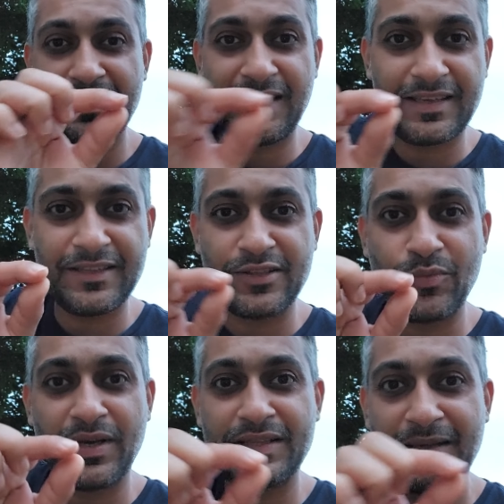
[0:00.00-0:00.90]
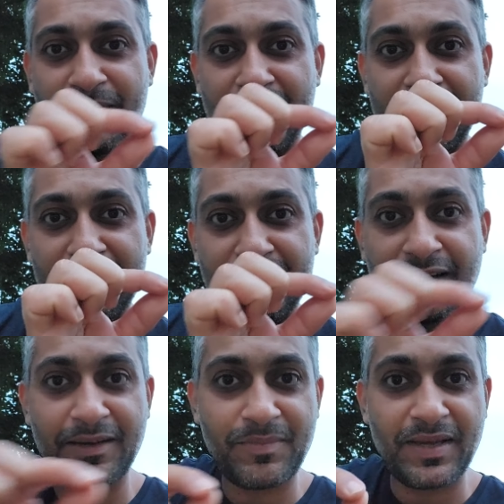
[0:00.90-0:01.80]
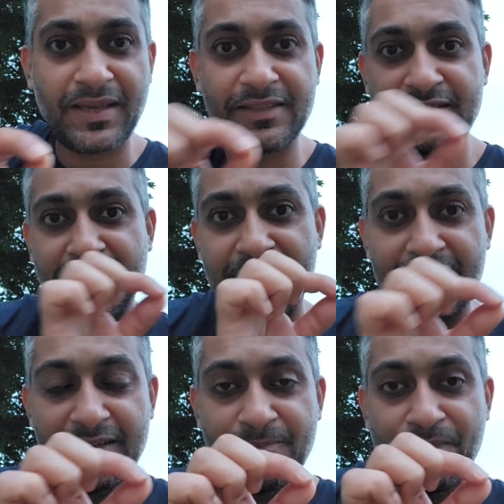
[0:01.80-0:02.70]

اكيد كل واحد له مثل رقم ماك ادرس على